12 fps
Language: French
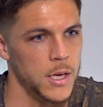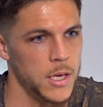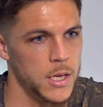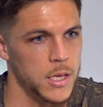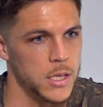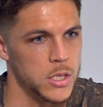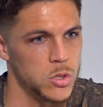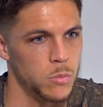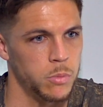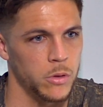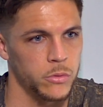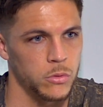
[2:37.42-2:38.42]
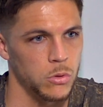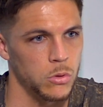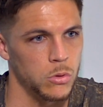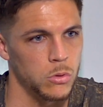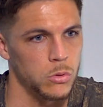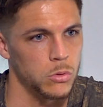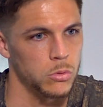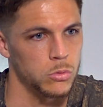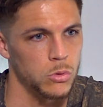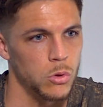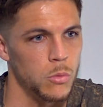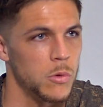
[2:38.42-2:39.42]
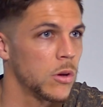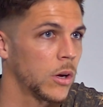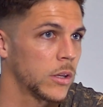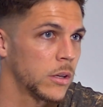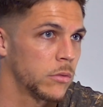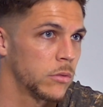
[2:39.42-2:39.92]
Et je pense que, que le meilleur est à